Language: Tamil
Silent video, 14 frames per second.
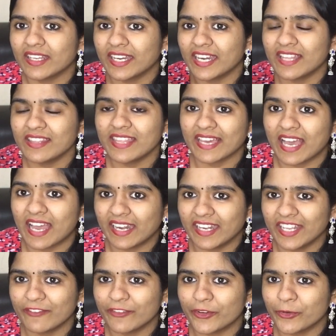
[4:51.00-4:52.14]
ரெண்டாவது எங்கள்
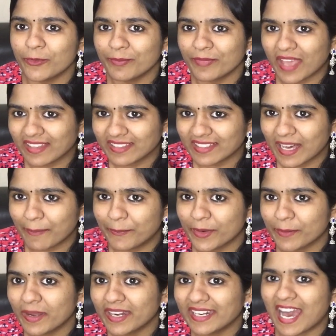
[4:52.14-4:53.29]
அண்ணன் வரும்
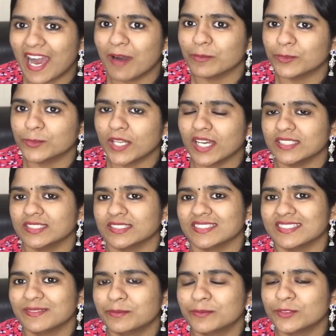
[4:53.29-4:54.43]
அதுக்கப்புறமா நான் மூணாவது
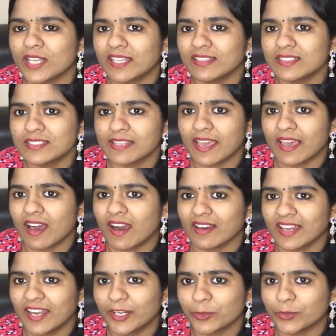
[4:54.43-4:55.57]
மூணாவது ஸ்னேகா
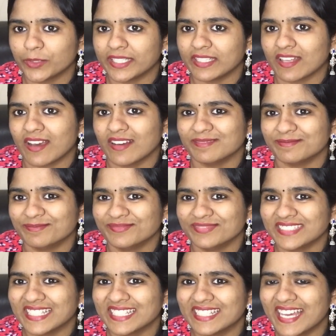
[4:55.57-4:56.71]
கடைக்குட்டினா
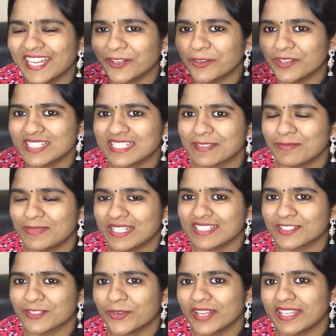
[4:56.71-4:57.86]
இதுதான் என்னோடய
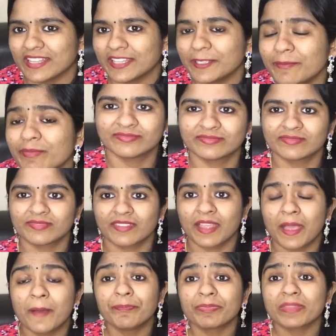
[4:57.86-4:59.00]
சிப்ளிங்ஸோட இது
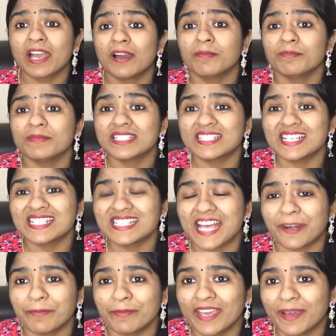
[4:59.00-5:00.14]
மிஸ்ஸஸ்
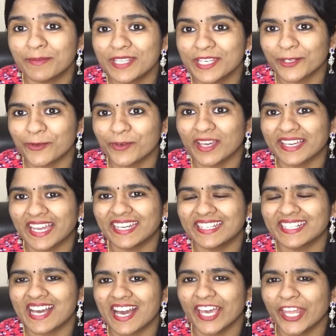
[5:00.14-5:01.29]
சர்மி அப்படிங்கிறவங்க
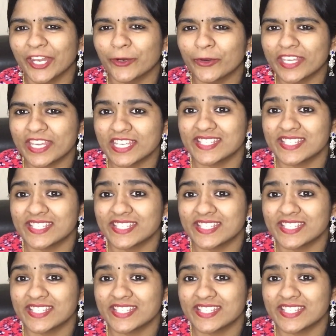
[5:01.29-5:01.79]
கேட்டிருக்காங்க என்னோட